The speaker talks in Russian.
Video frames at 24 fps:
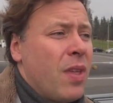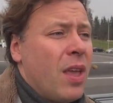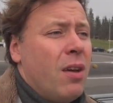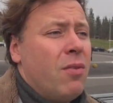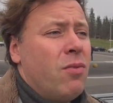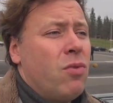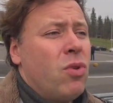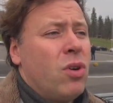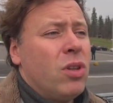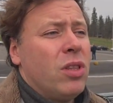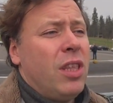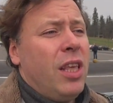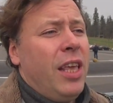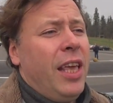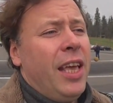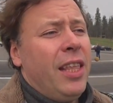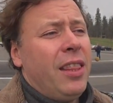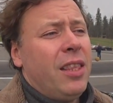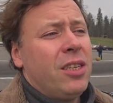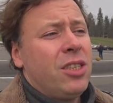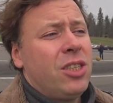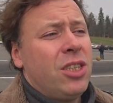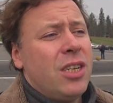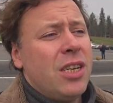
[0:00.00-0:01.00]
Вот. И
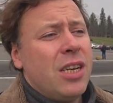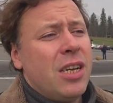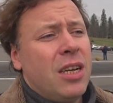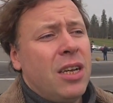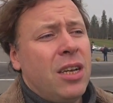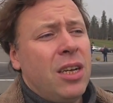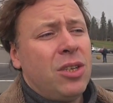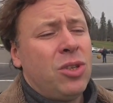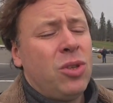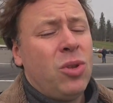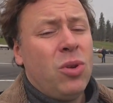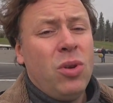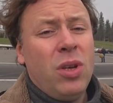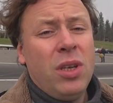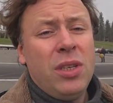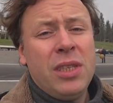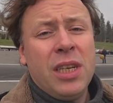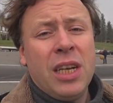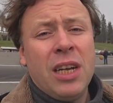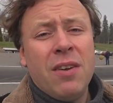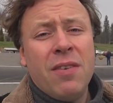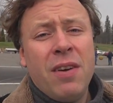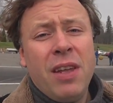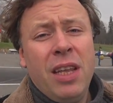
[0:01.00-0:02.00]
это же, что
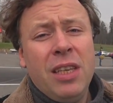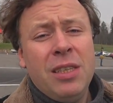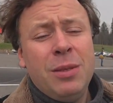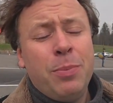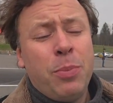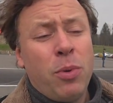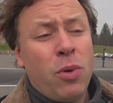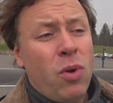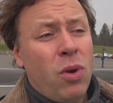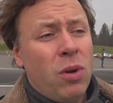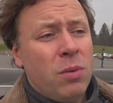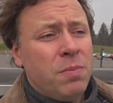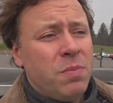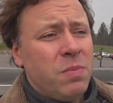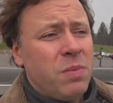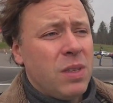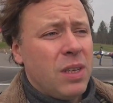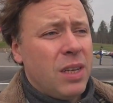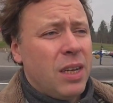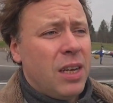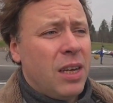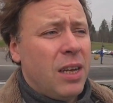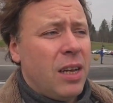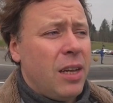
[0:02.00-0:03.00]
если говорить про
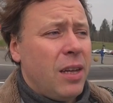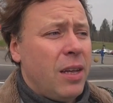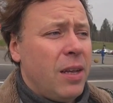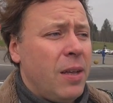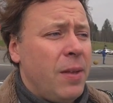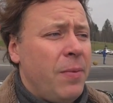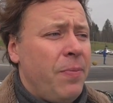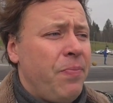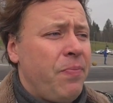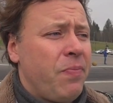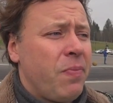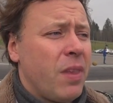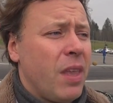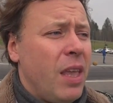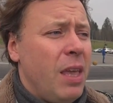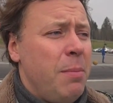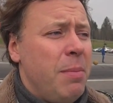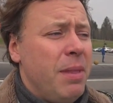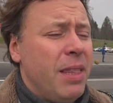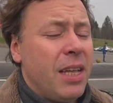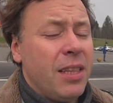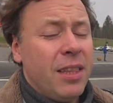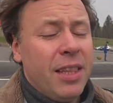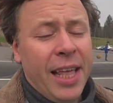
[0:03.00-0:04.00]
а,
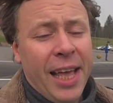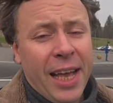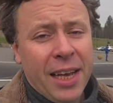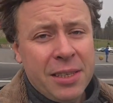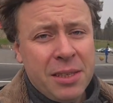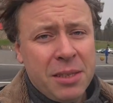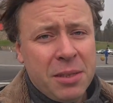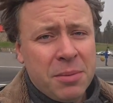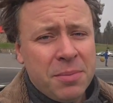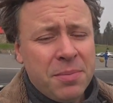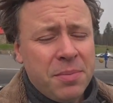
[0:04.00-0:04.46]
именно Next,